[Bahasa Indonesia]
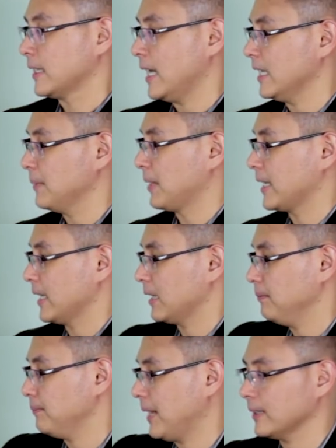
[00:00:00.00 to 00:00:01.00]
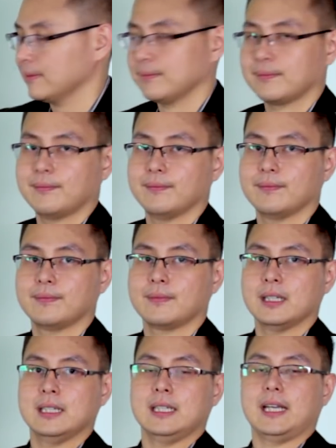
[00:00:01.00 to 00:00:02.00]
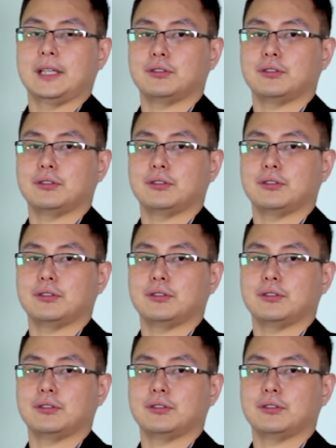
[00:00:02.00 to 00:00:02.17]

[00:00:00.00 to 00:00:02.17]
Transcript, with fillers: Kemudian di bagian keempat, itu